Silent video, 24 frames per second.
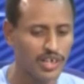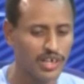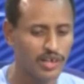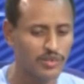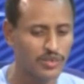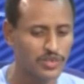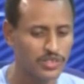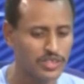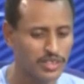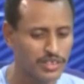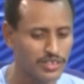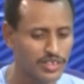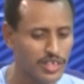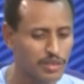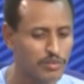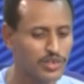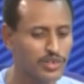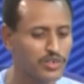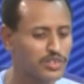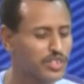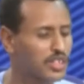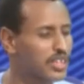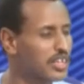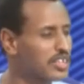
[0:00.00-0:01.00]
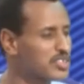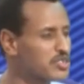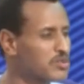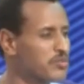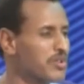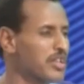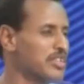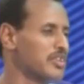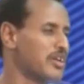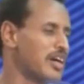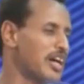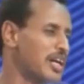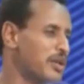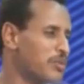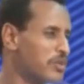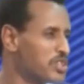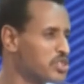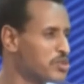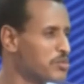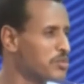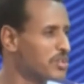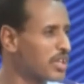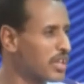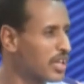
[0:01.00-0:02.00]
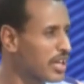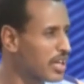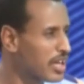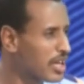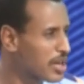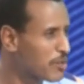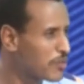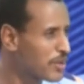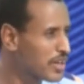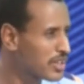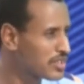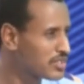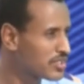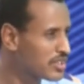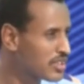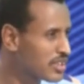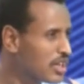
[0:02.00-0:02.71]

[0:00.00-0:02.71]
واستخدامها وتقاسمها على اقدر يجيب لنا الغرامات